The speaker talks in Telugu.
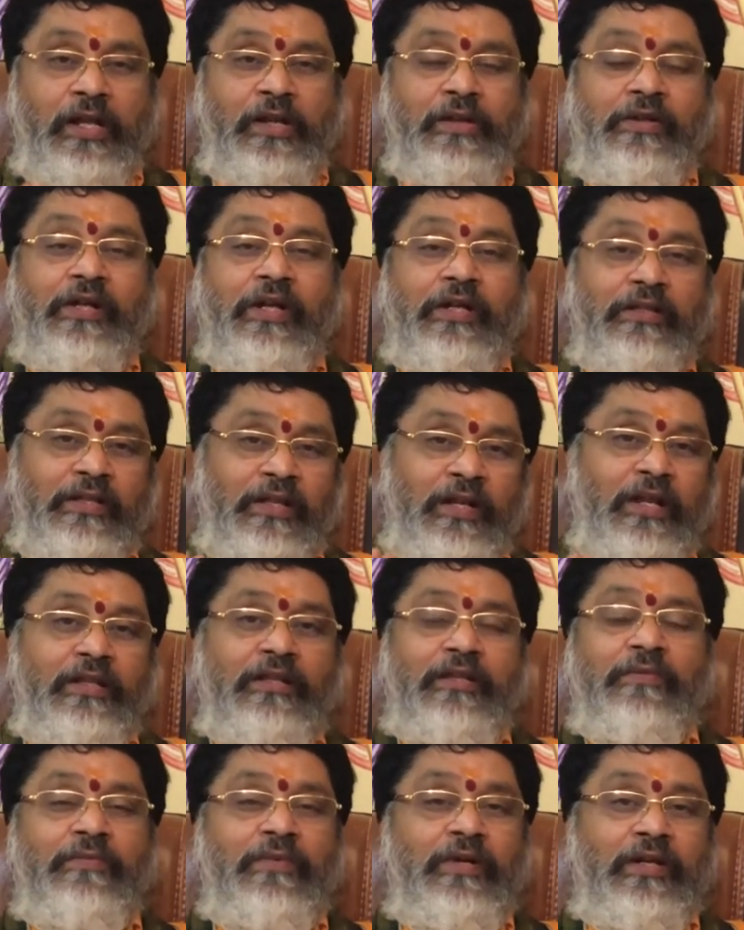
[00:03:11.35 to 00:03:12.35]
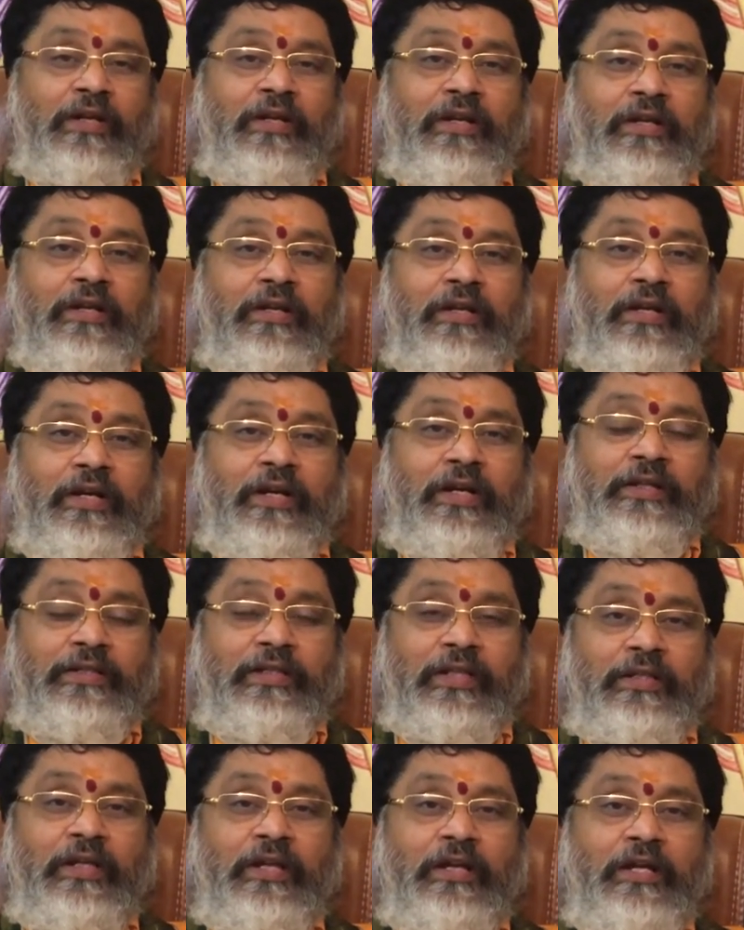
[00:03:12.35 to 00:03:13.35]
దాని యొక్క అంతరార్థం అన్నమాట
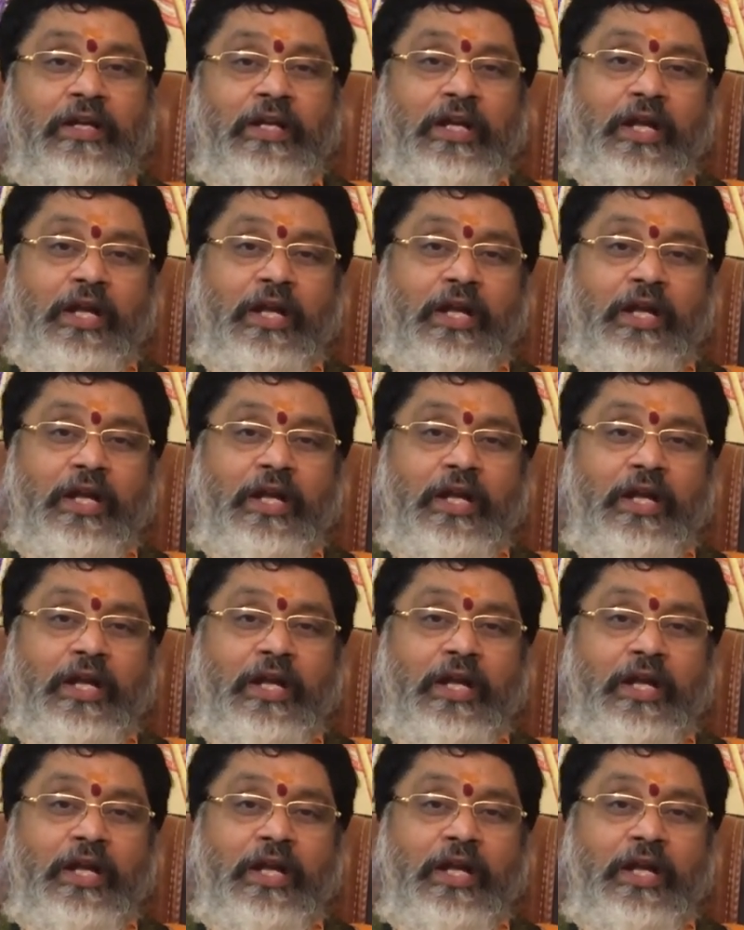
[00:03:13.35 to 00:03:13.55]
అంచేత